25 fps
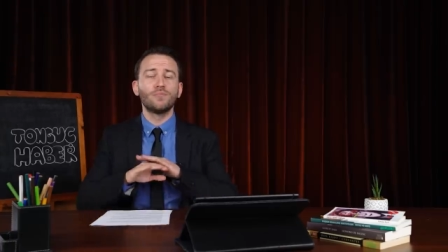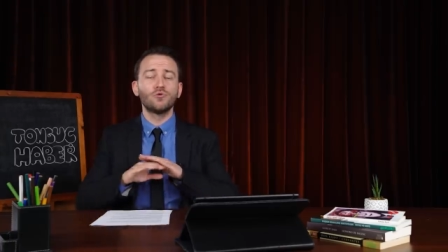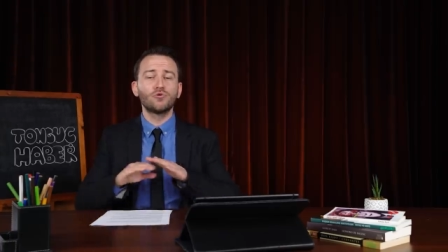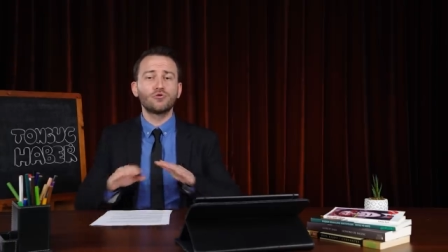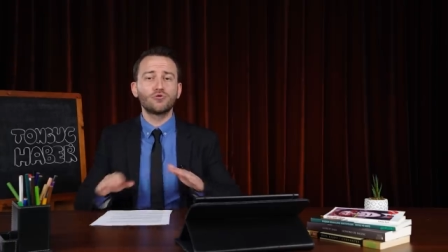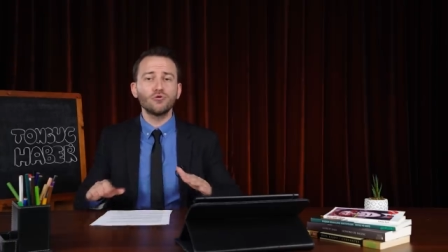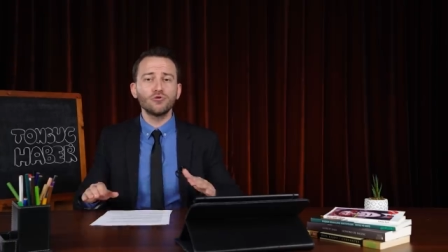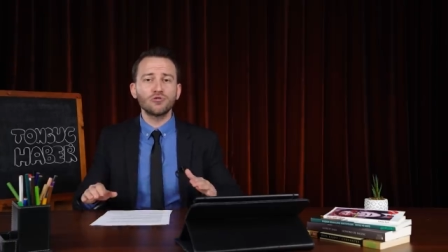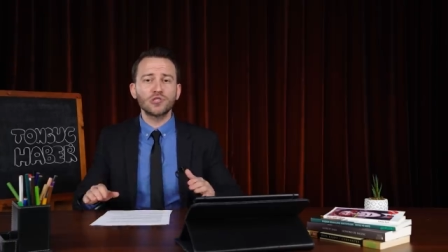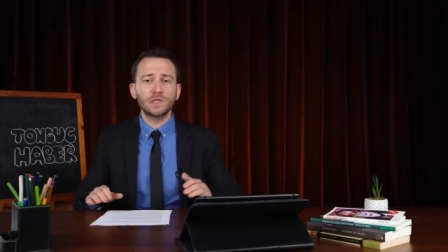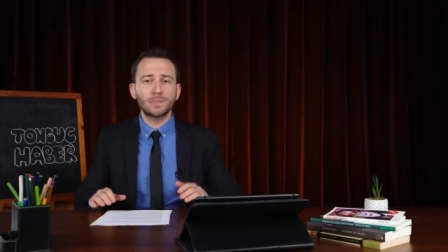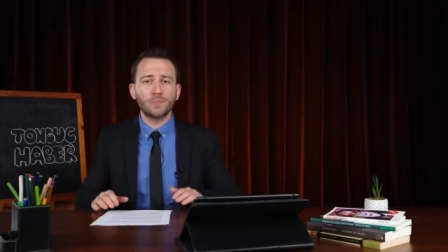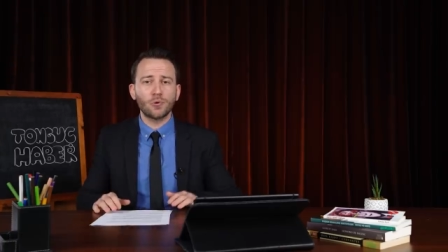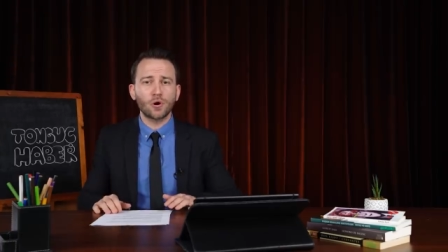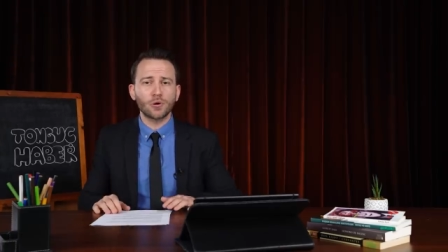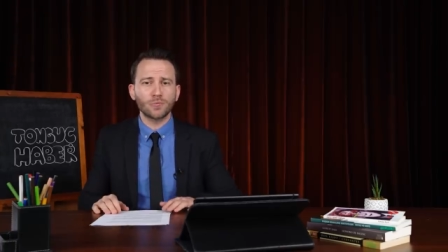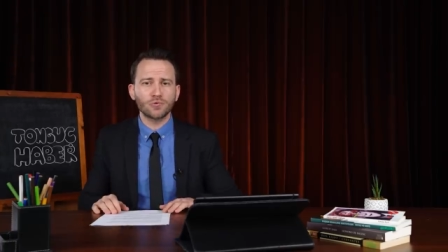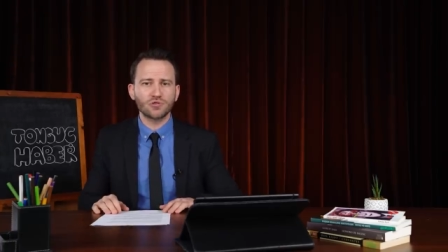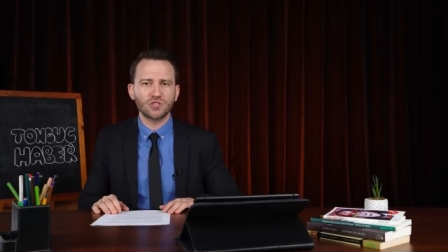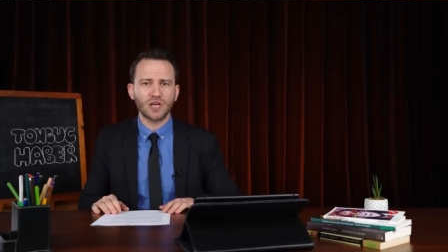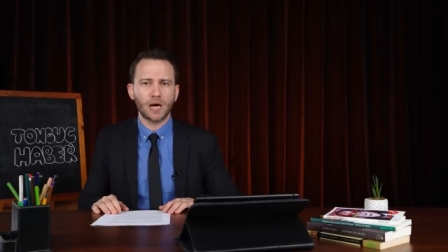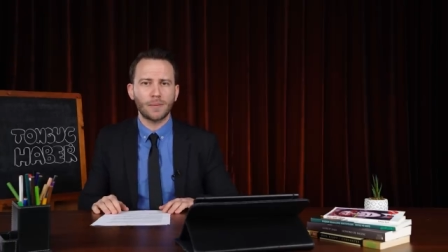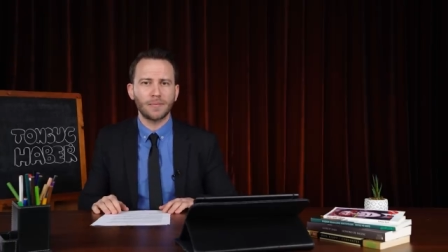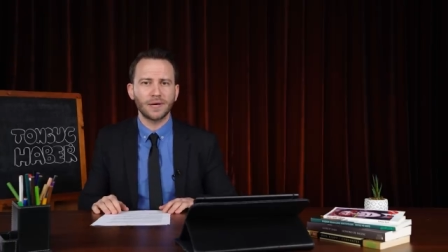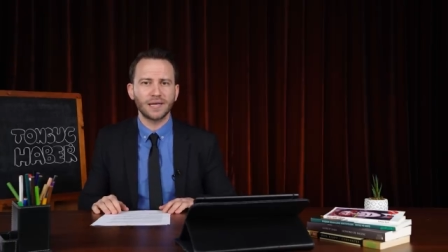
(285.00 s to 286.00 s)
Bütün spor
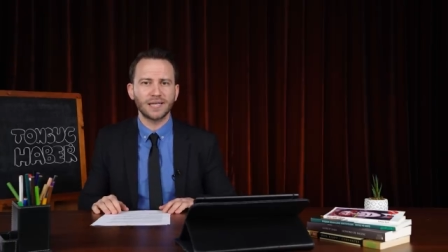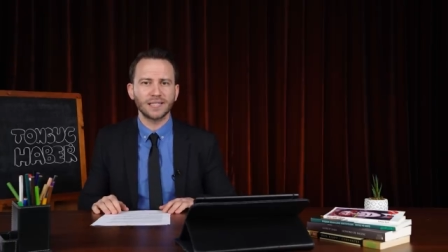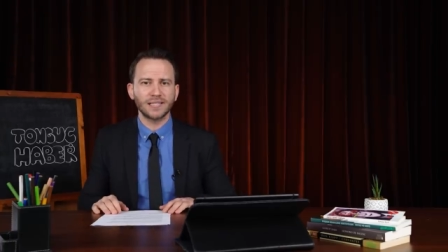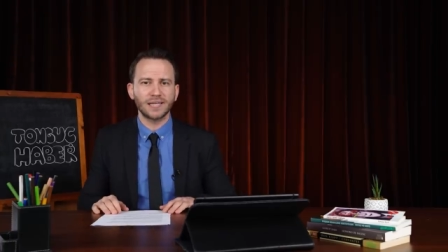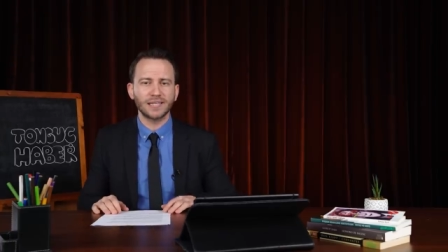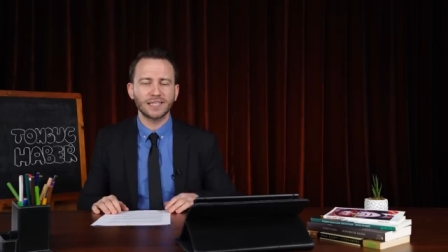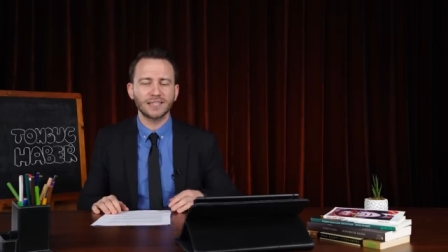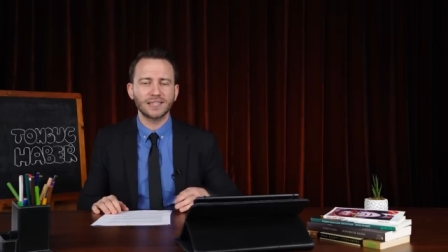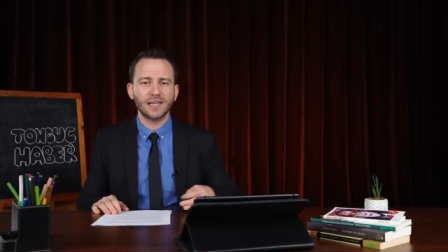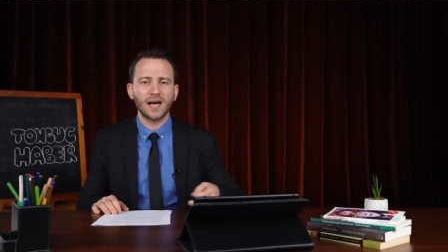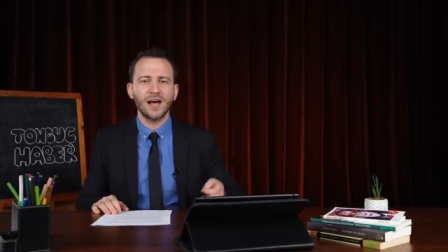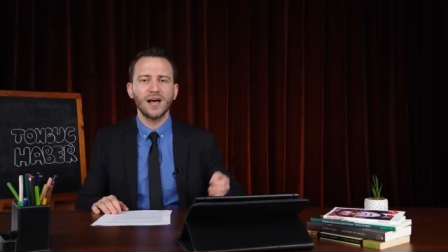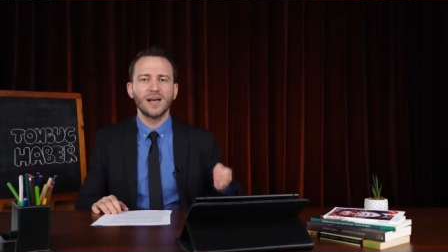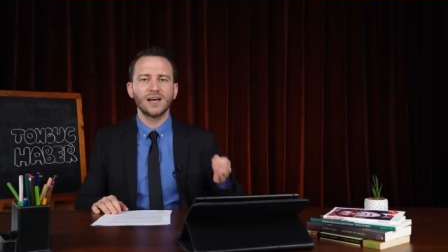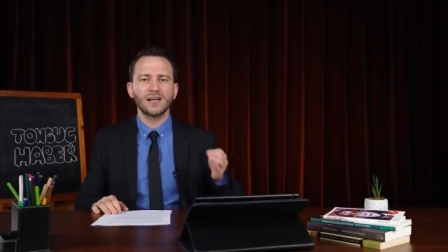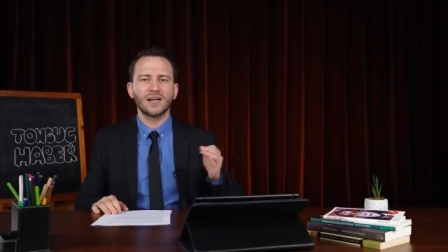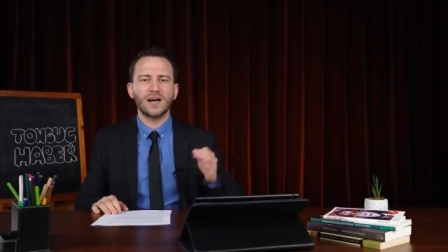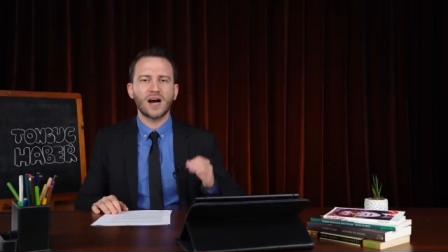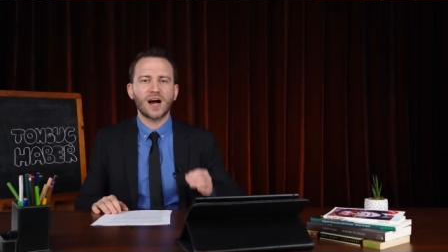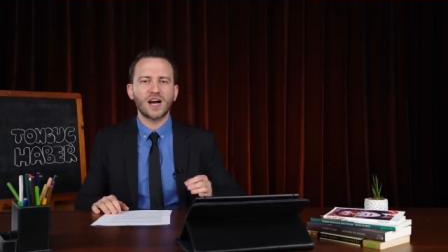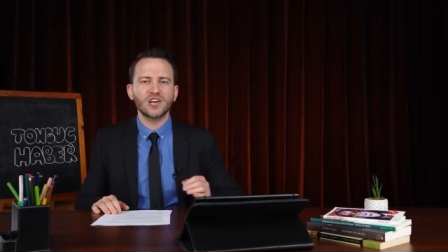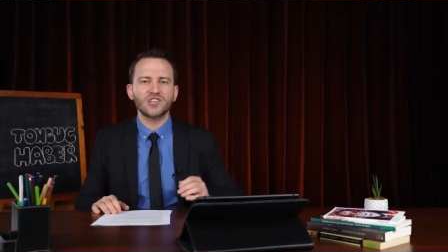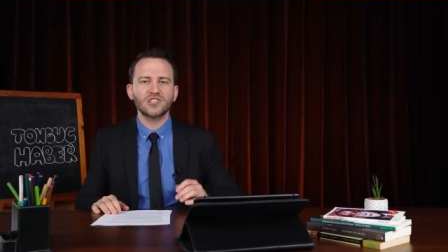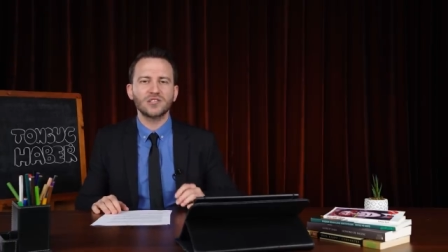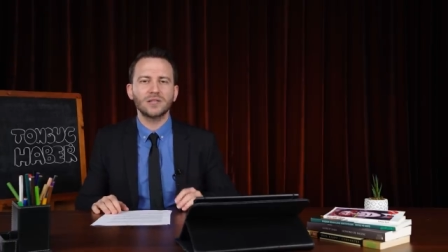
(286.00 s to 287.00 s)
müsabakalarında
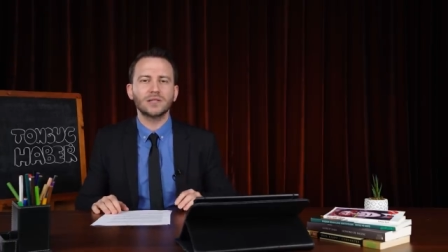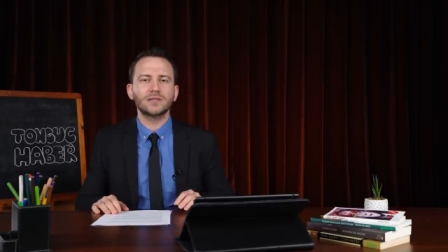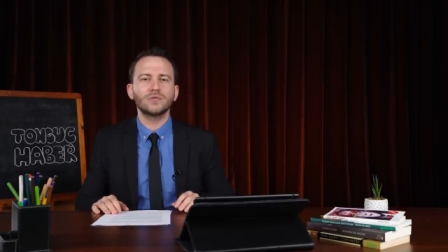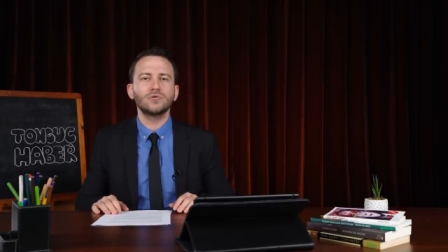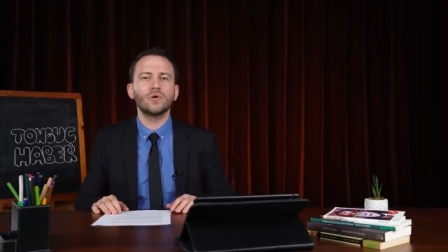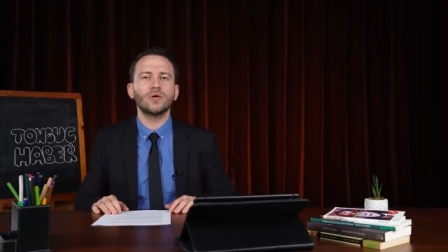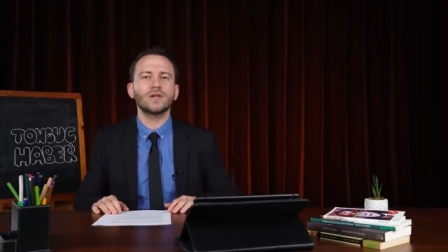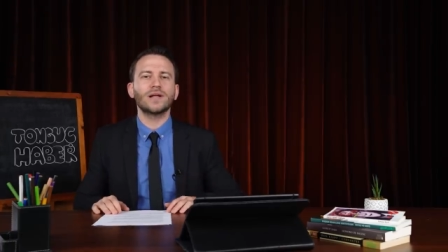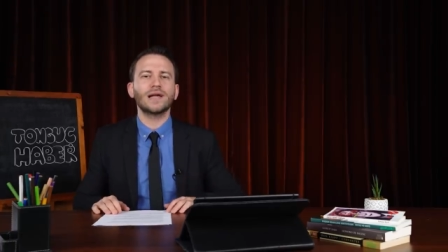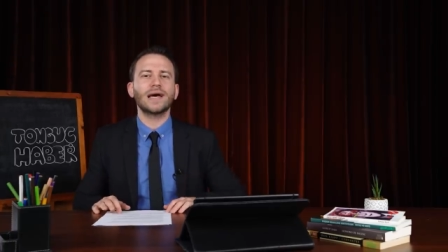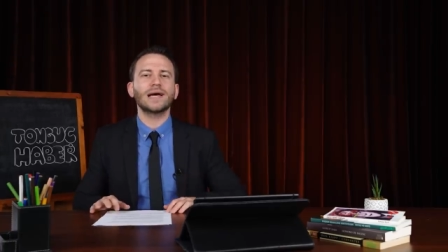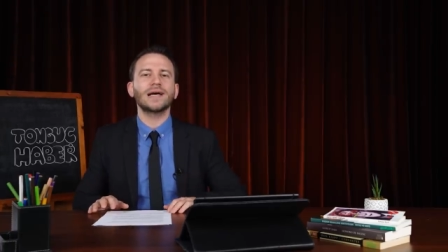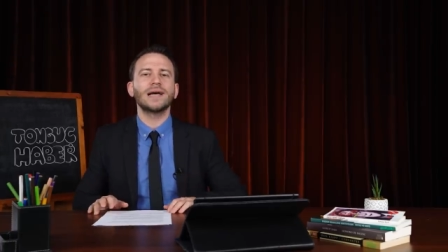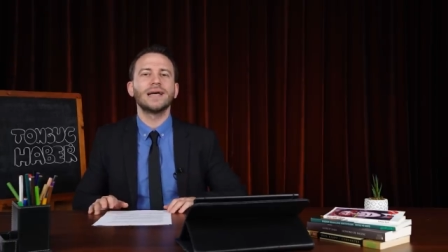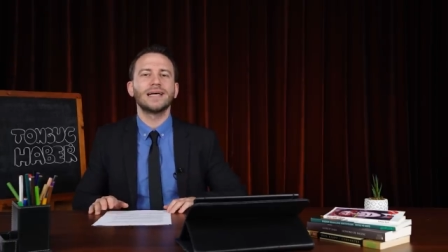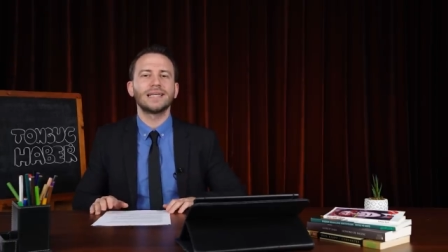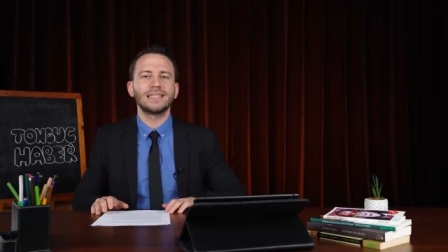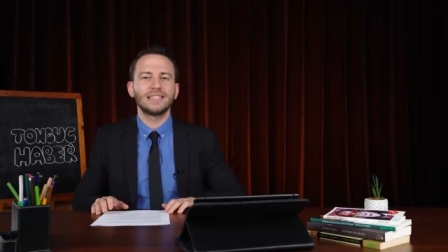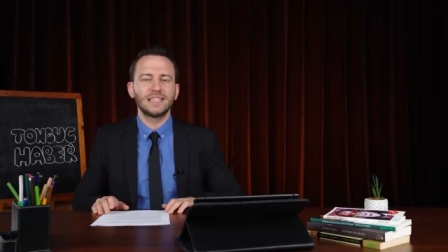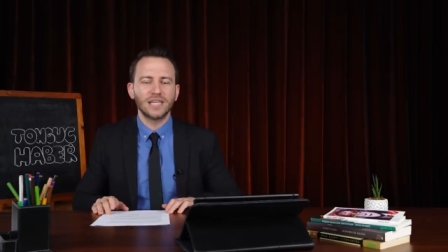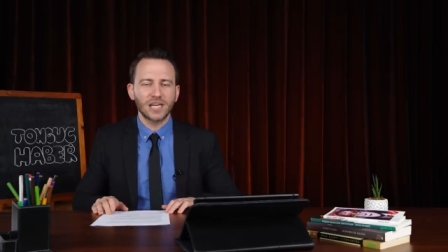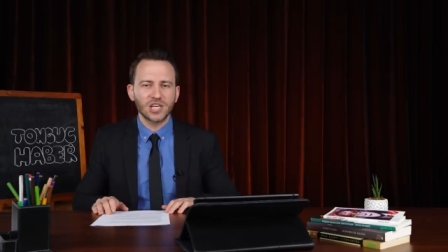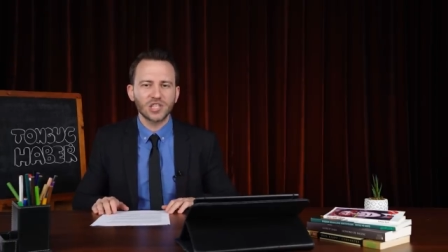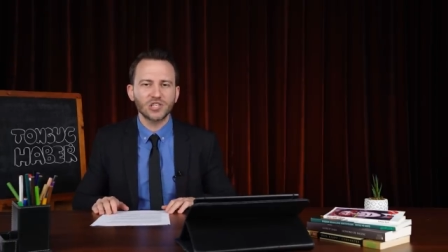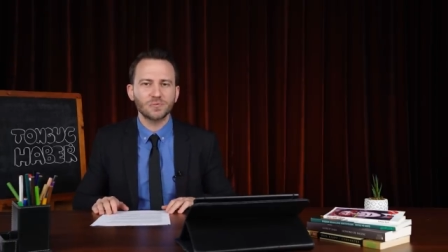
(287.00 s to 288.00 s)
karşılıklı olarak
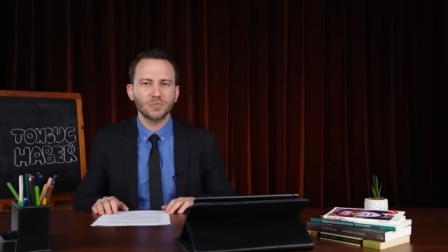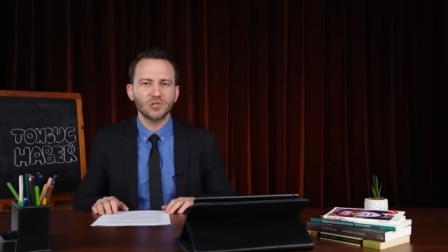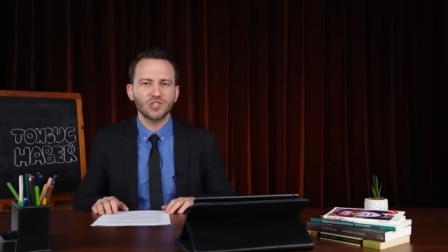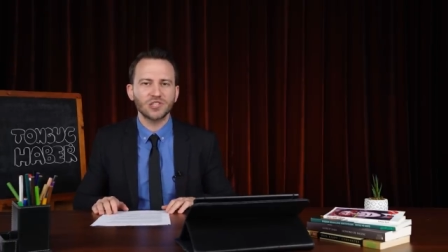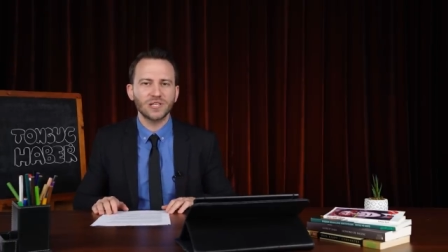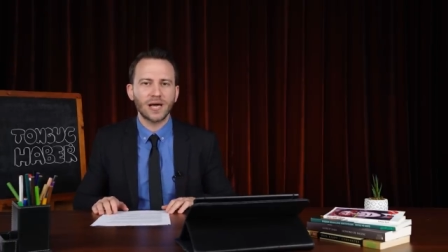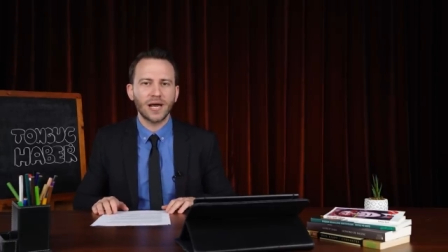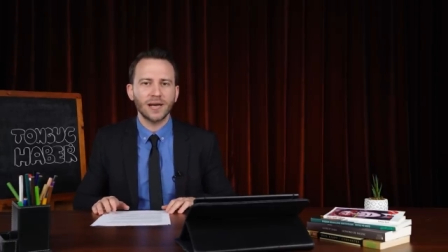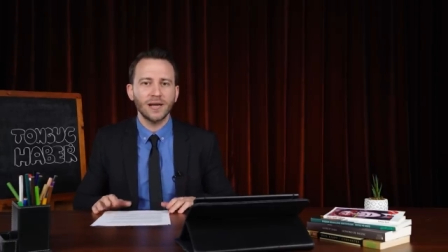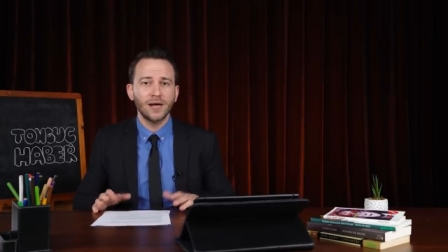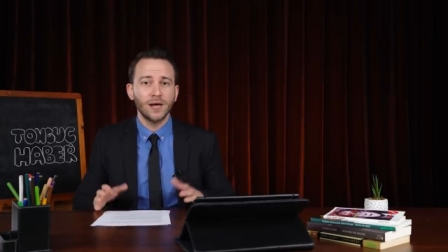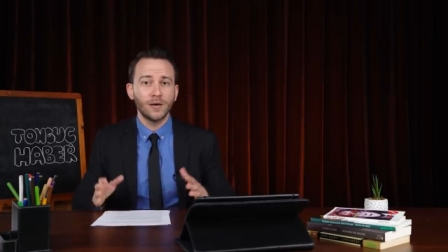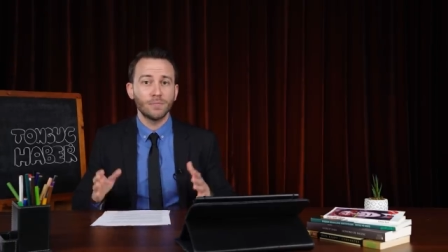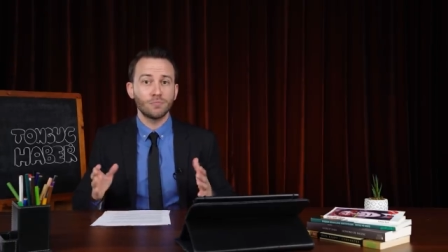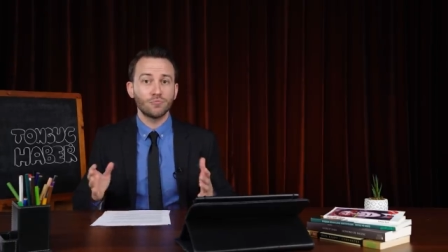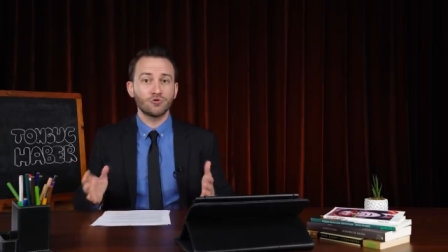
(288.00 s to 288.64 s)
yarışmışlar.